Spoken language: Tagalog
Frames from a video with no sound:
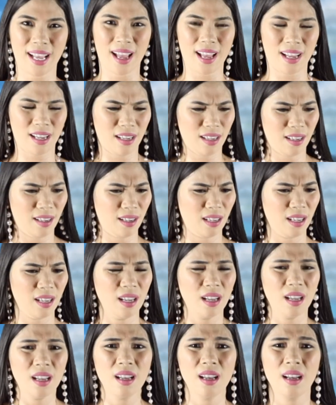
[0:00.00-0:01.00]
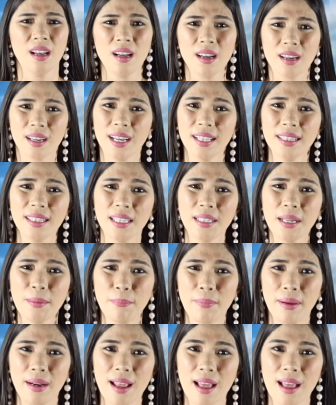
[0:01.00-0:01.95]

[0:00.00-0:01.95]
nakaka-ganda ng oh.